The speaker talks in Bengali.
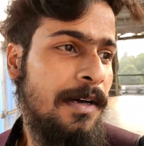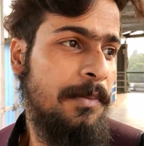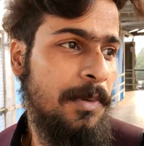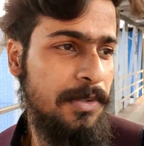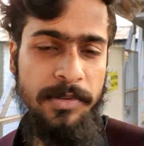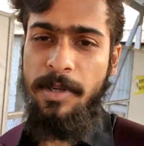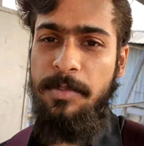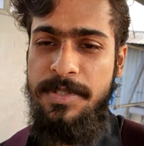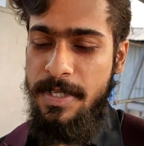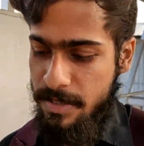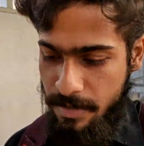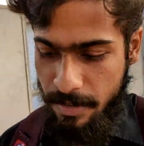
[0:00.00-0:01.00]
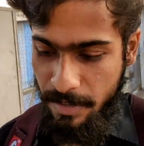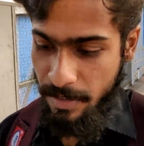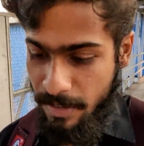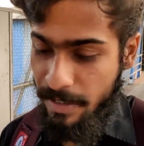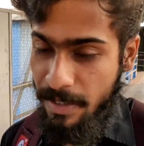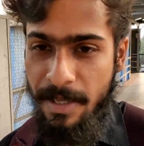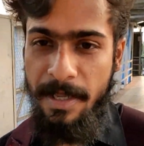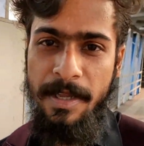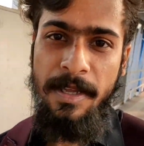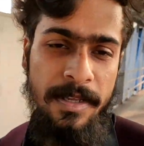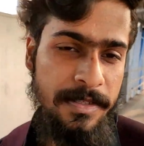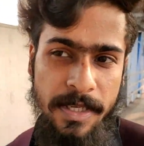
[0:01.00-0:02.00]
আমরা দুর্গাপুর স্টেশন
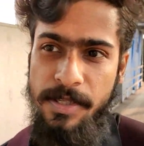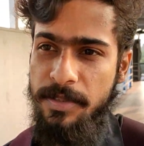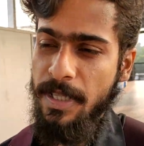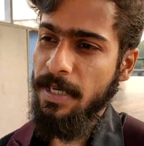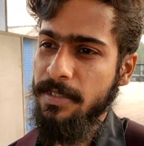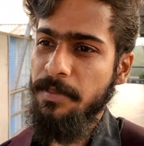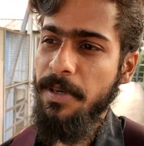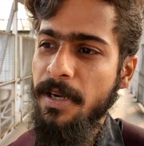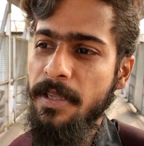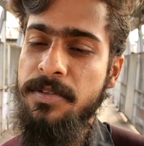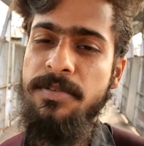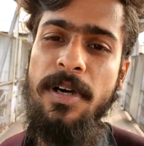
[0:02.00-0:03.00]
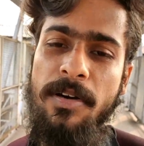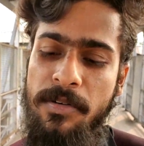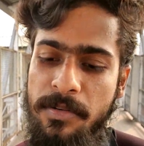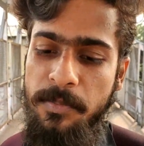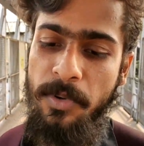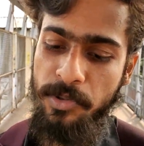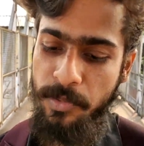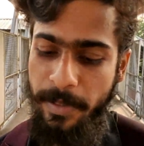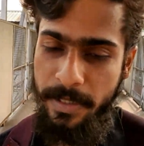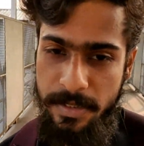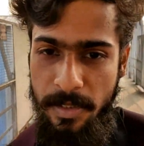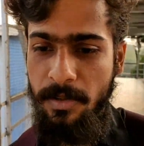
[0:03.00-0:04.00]
যাই হোক দেখাতে পারিনি কিছু কারণ বহুত
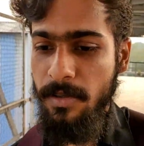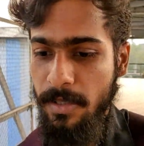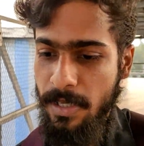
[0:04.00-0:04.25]
ভিড় ছিল